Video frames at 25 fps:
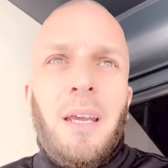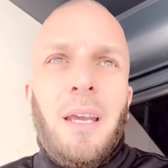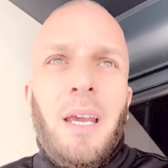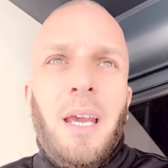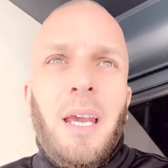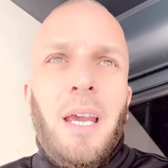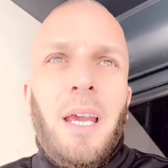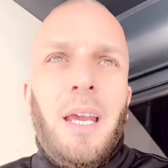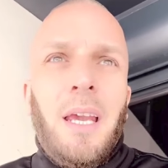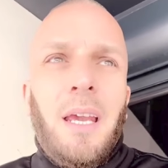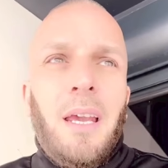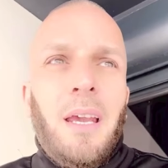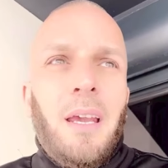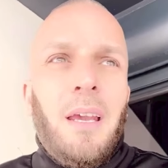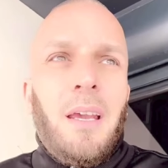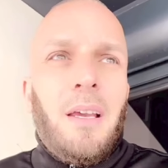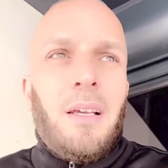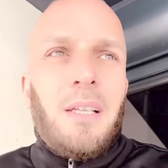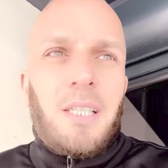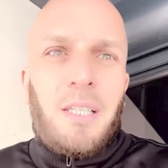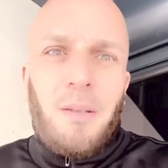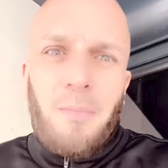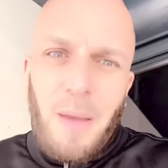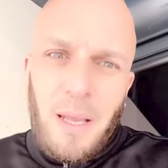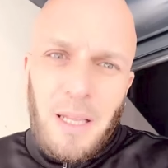et
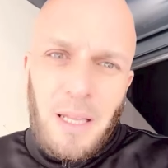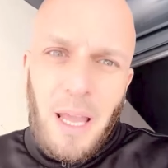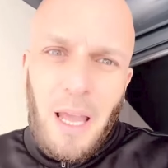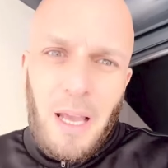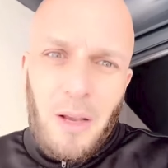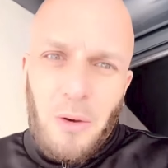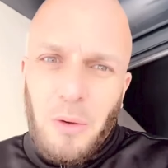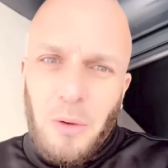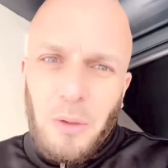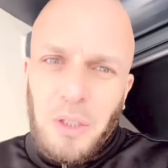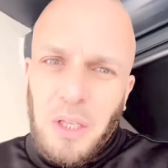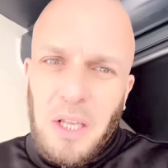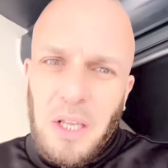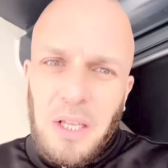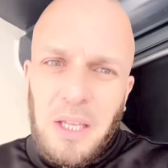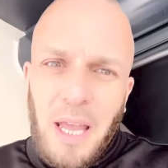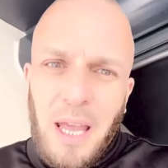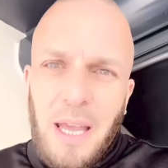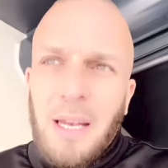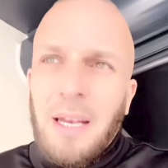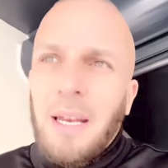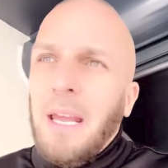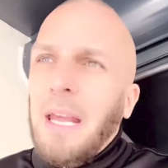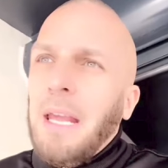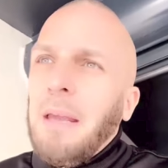se mettre à côté
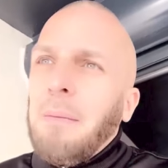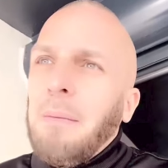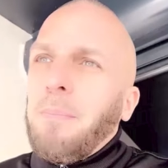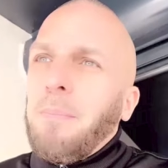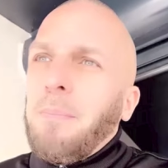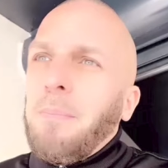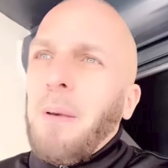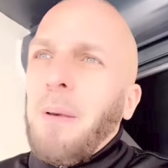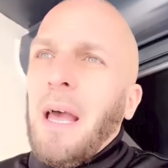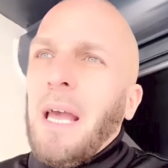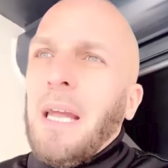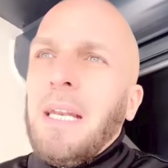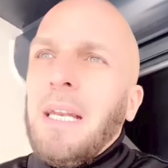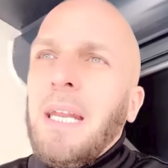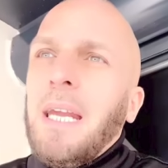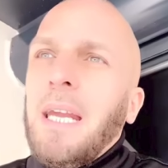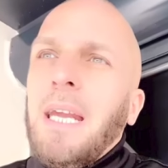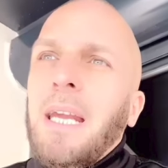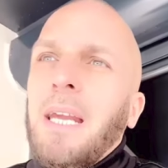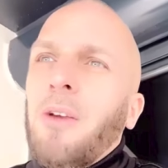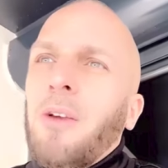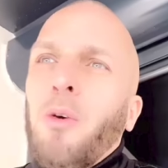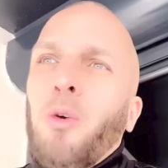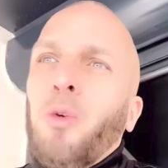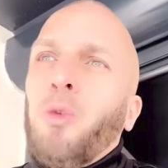d'elle et
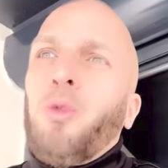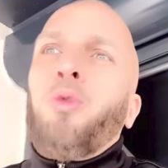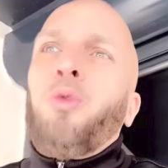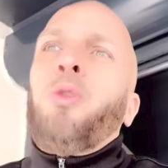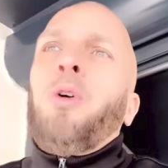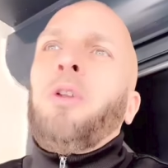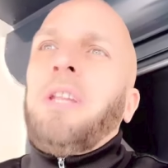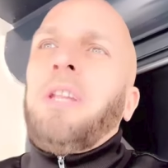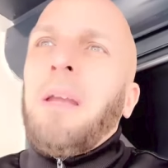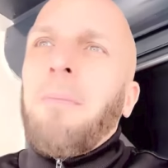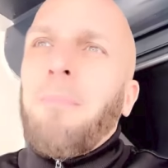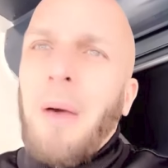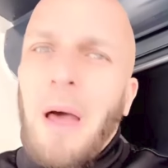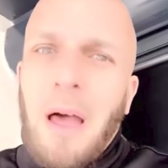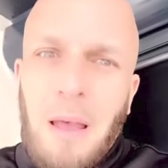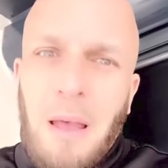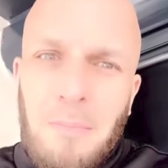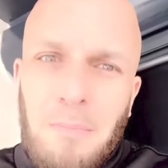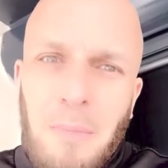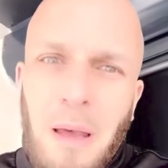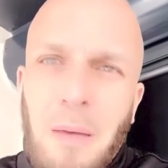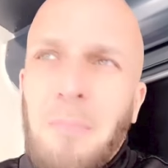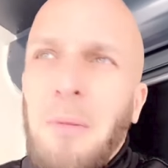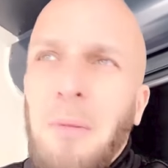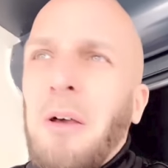parler euh, de débat. «
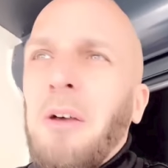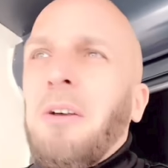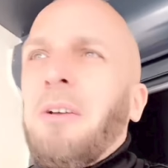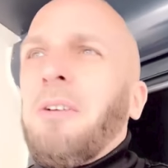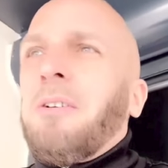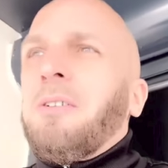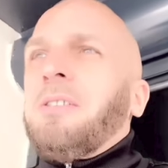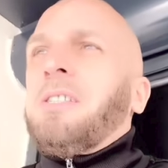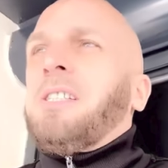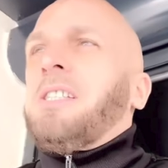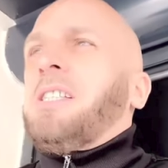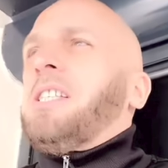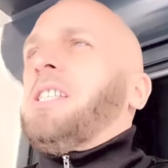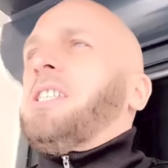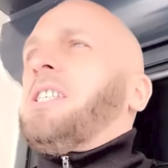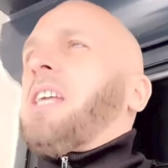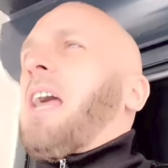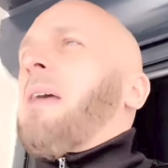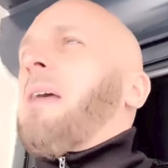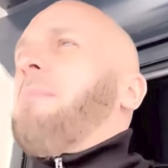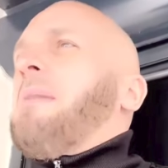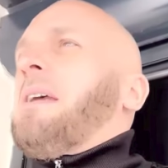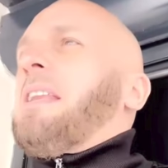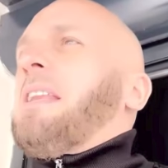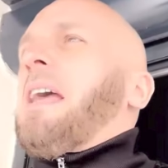Maman, si je
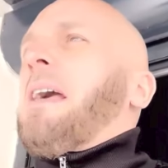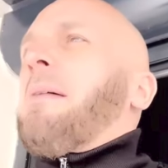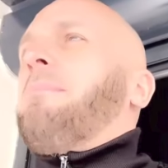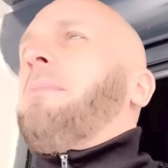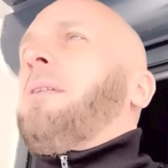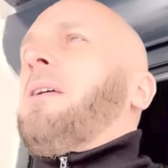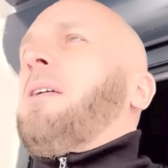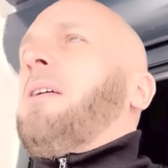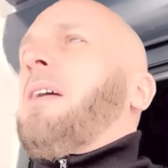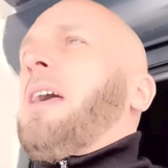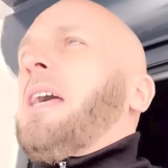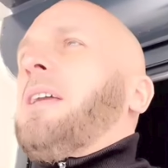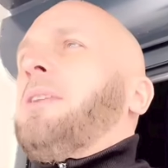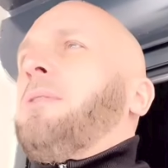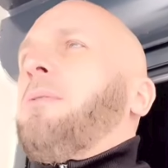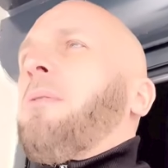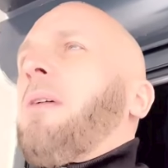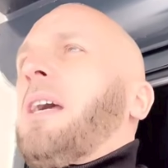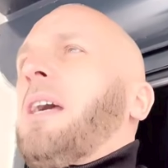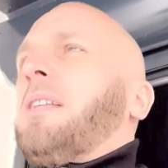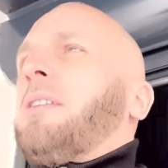ramène un blanc, un noir,